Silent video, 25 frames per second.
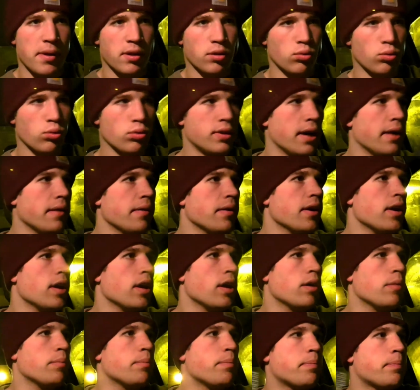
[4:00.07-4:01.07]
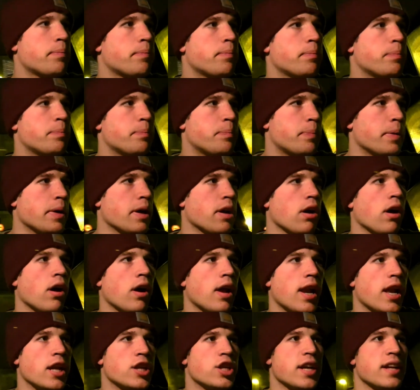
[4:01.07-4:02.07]
battuta
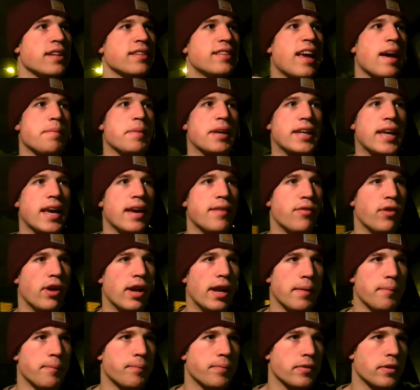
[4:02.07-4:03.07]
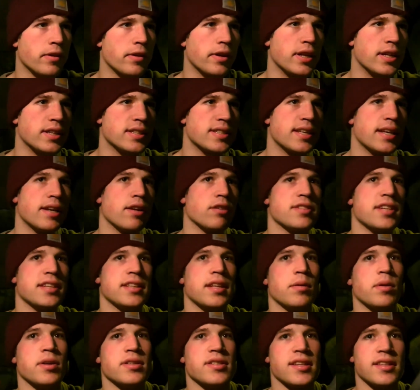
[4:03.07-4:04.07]
però la gente è amichevole quindi se non
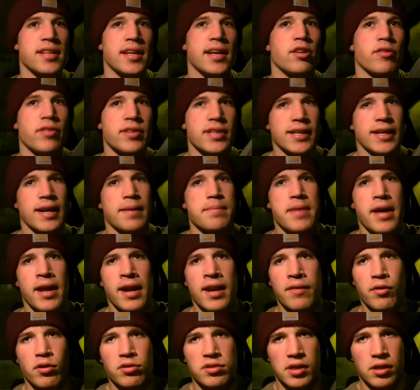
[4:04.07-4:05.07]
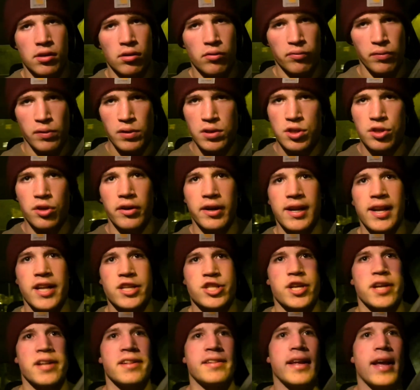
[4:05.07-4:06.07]
siete in questa idea dovete cambiare le vostre convinzioni, la
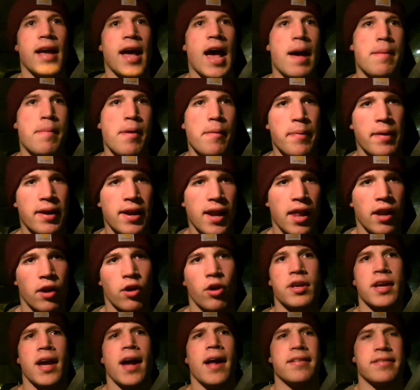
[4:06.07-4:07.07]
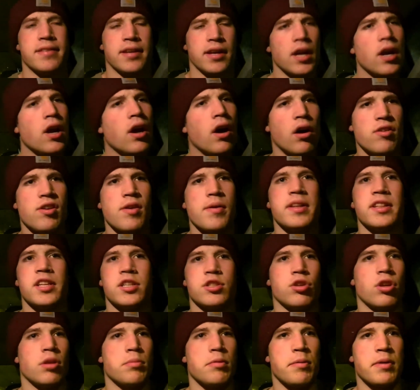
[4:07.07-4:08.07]
gente ama parlare con gli altri, ovviamente
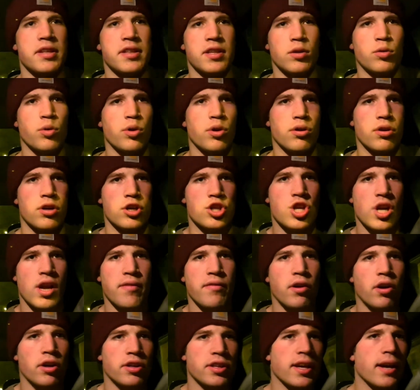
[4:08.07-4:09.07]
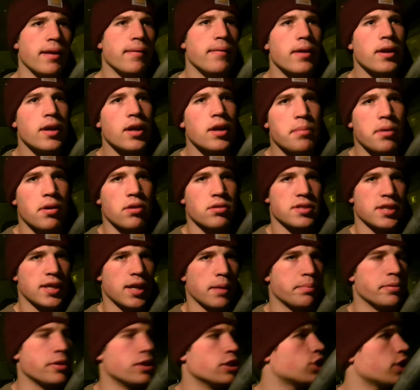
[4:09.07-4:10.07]
c'è il momenti in cui non ce n'ha voglia, però si
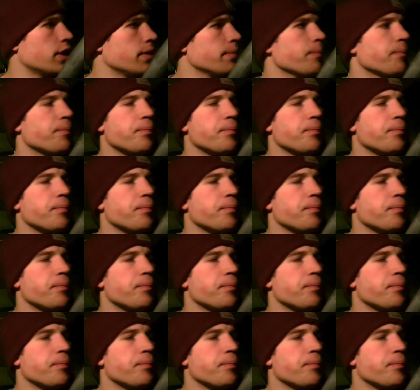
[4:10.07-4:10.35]
capisce,